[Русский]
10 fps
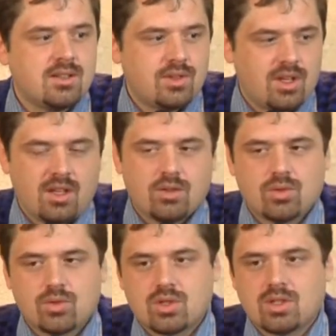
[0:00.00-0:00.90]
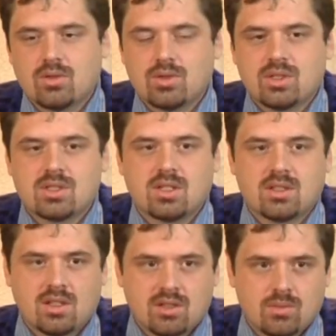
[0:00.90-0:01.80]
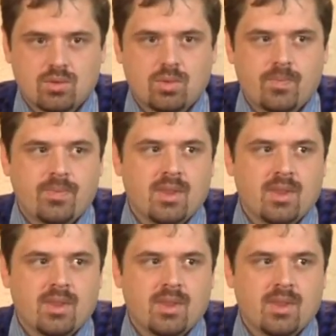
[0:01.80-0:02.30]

евреи тоже относятся к этому